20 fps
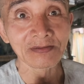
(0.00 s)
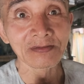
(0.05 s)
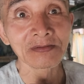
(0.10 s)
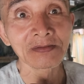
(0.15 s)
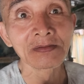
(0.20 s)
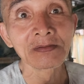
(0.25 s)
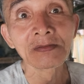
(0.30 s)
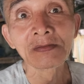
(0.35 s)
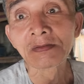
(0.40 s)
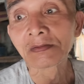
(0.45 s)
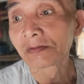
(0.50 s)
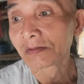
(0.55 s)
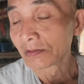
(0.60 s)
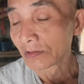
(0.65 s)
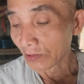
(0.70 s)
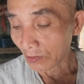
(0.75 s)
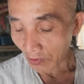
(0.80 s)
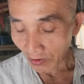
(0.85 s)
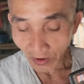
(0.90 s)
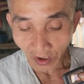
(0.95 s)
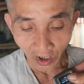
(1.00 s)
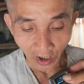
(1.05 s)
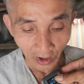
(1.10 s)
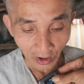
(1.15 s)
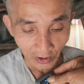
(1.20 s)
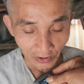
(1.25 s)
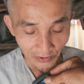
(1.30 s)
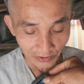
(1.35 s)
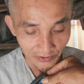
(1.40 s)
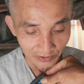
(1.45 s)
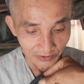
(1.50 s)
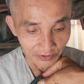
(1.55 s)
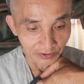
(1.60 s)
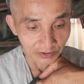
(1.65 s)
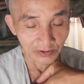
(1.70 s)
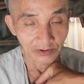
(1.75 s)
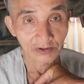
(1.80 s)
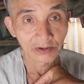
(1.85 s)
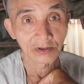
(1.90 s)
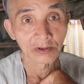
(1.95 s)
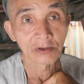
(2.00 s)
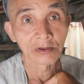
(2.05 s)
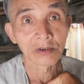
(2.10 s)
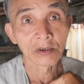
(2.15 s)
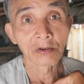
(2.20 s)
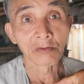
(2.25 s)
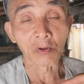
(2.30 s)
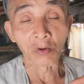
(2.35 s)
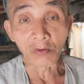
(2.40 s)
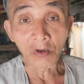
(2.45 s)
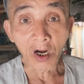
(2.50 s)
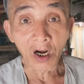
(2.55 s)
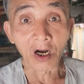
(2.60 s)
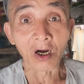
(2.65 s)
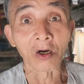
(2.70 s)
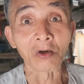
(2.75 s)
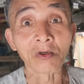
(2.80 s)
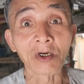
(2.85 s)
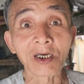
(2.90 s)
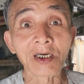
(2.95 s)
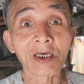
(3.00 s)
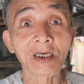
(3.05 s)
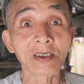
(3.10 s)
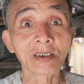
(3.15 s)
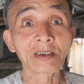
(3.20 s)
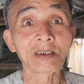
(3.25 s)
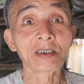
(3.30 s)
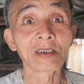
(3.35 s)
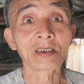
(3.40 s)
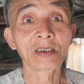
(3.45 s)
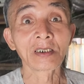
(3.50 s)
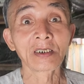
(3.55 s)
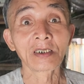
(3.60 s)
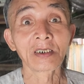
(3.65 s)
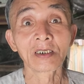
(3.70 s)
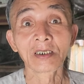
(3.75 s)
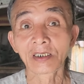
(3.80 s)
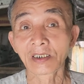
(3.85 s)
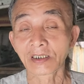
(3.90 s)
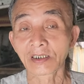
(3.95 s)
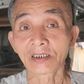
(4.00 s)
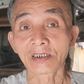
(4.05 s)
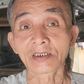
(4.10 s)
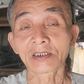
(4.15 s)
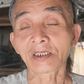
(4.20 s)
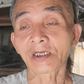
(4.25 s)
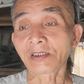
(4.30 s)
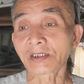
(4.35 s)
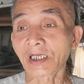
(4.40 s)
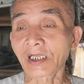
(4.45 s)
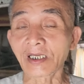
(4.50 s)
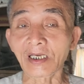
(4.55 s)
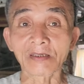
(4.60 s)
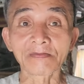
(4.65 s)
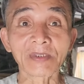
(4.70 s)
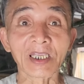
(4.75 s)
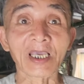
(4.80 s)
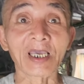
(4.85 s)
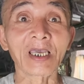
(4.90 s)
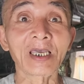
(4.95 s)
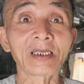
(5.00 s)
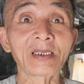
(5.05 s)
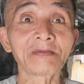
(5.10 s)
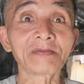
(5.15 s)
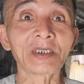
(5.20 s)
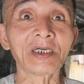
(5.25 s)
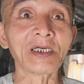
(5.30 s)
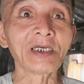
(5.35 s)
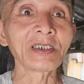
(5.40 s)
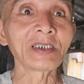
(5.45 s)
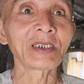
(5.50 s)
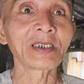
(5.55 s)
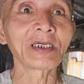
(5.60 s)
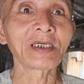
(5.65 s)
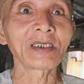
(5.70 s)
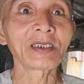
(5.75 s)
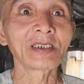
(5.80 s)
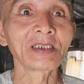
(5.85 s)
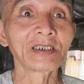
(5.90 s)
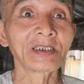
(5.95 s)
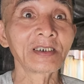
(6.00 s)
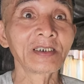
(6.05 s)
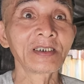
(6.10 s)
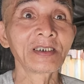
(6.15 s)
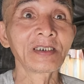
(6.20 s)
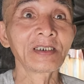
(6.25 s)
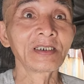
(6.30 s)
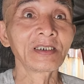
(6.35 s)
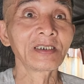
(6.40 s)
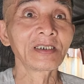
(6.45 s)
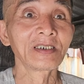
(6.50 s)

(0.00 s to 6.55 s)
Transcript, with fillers: Mới đi đâu? phụ Hồ Mua gì? phụ Hồ á phụ Hồ về hả? Đang ta làm nhà, làm cửa vậy đó Dạ,